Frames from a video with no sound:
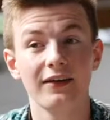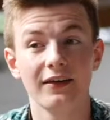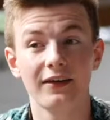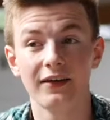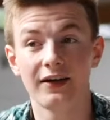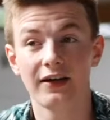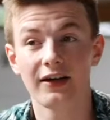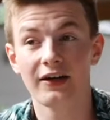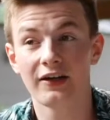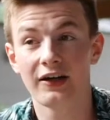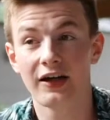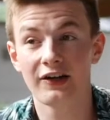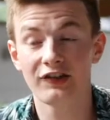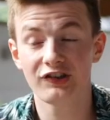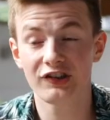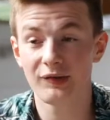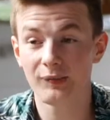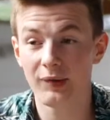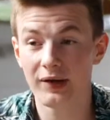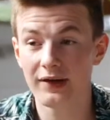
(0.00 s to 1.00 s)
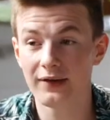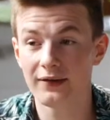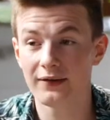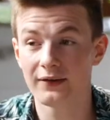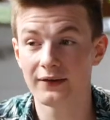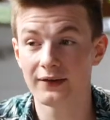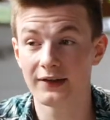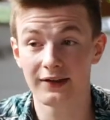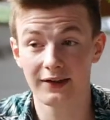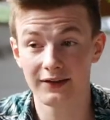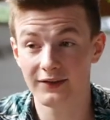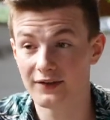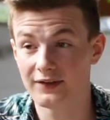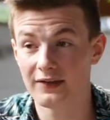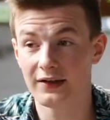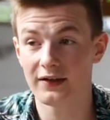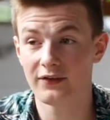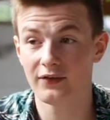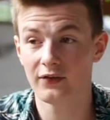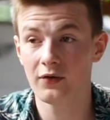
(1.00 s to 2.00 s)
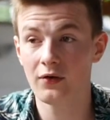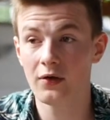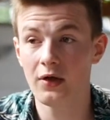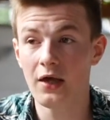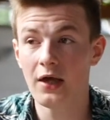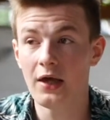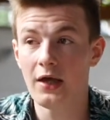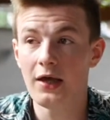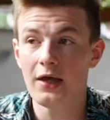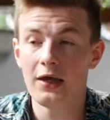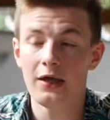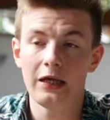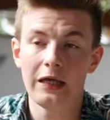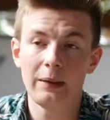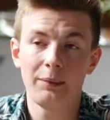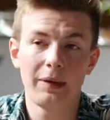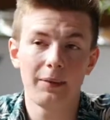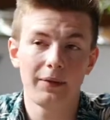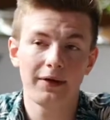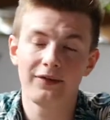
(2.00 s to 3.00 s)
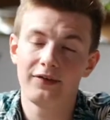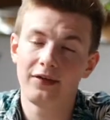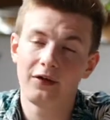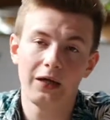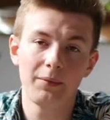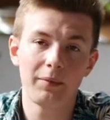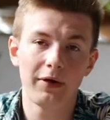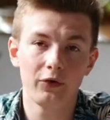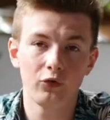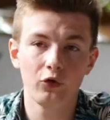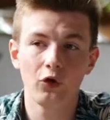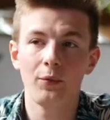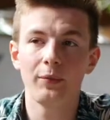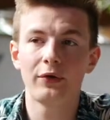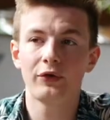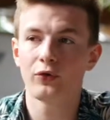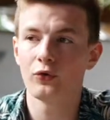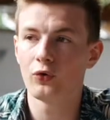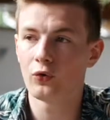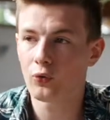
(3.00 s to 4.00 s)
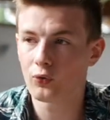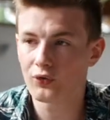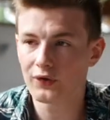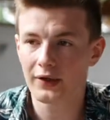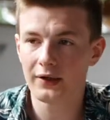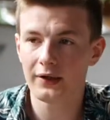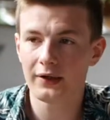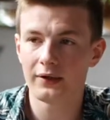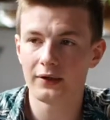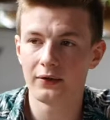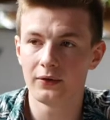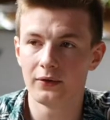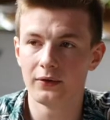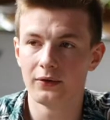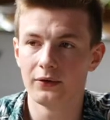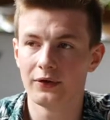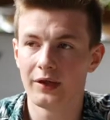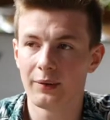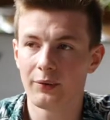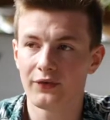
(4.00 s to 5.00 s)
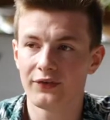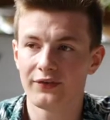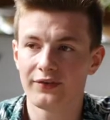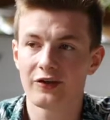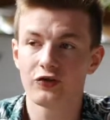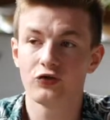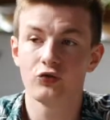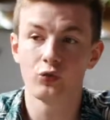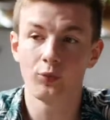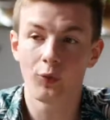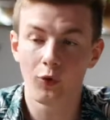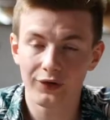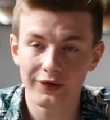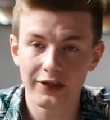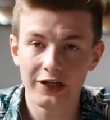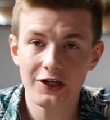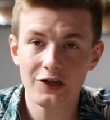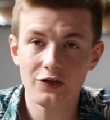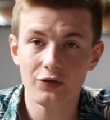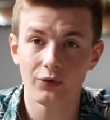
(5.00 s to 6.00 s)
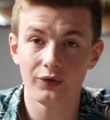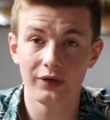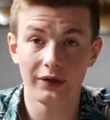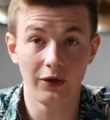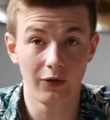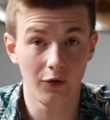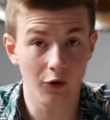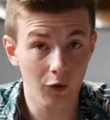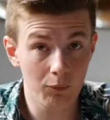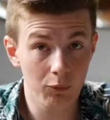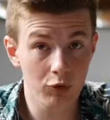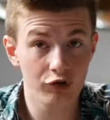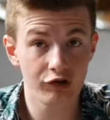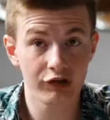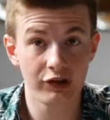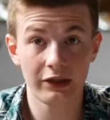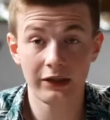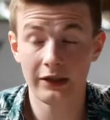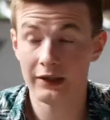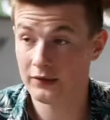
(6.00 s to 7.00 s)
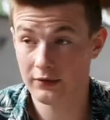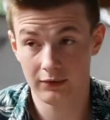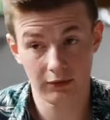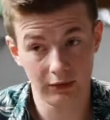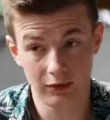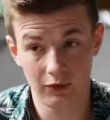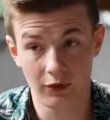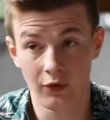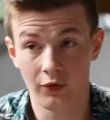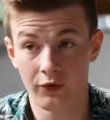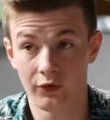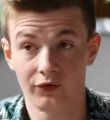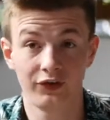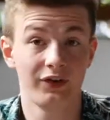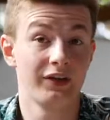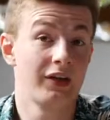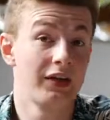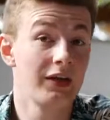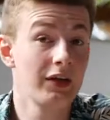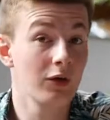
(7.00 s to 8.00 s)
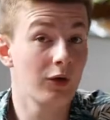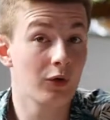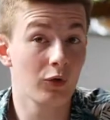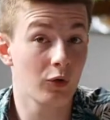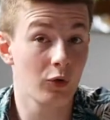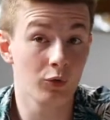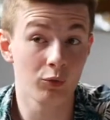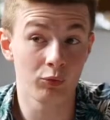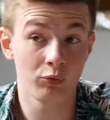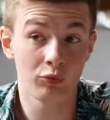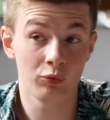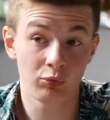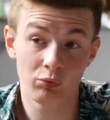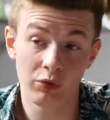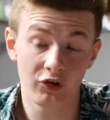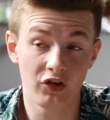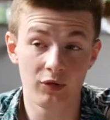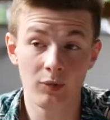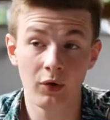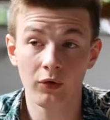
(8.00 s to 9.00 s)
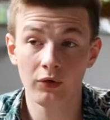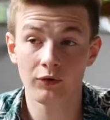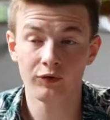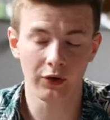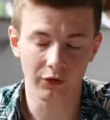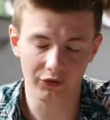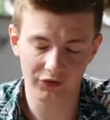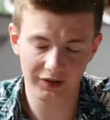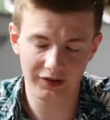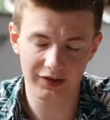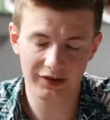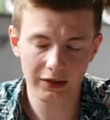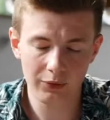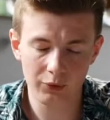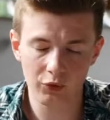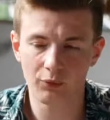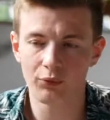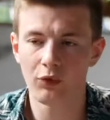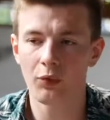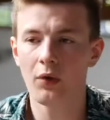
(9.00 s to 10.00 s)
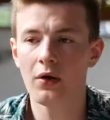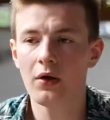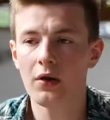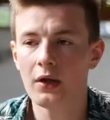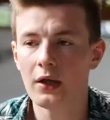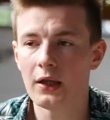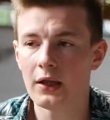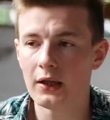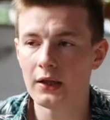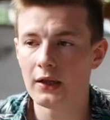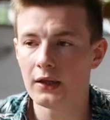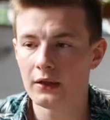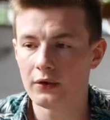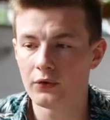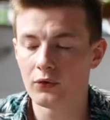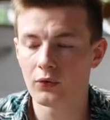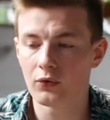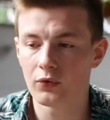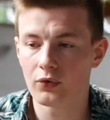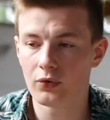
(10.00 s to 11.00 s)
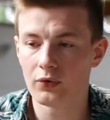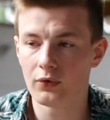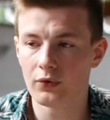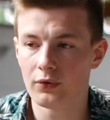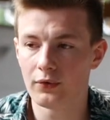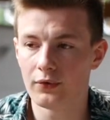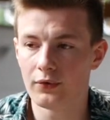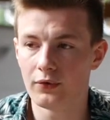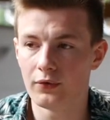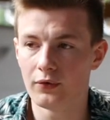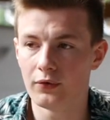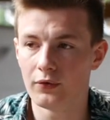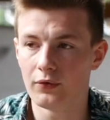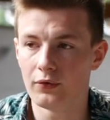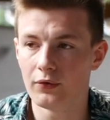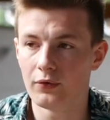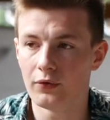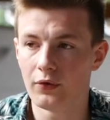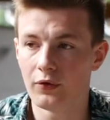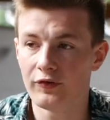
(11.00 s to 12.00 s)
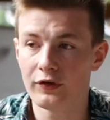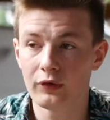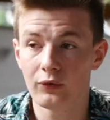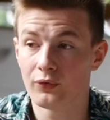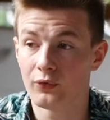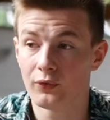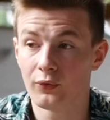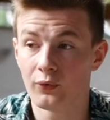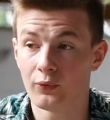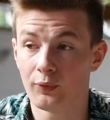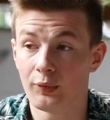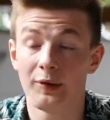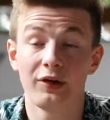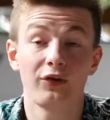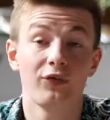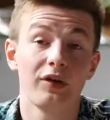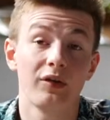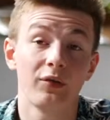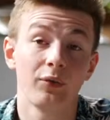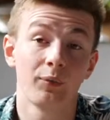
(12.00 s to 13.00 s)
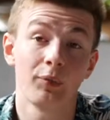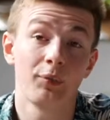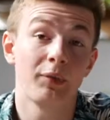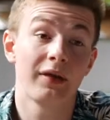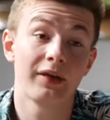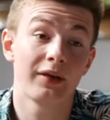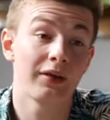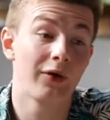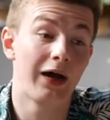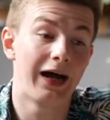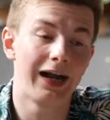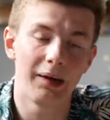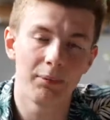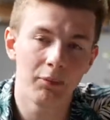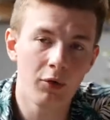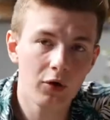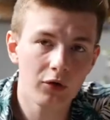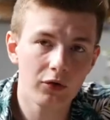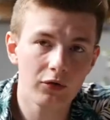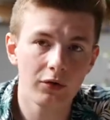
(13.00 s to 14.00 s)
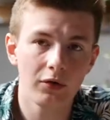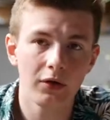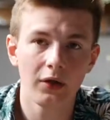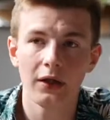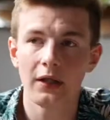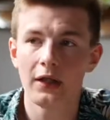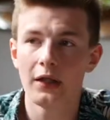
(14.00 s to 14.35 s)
un, un, schéma euh, qui est très intéressant. Et puis après, c'est quand même rassurant parce que le contrat euh, d'apprentissage nous protège. On est embauché en CDI, hein, quasiment, enfin en CDD autant pour moi. Donc euh, en fait, on ne peut, pas être à la porte.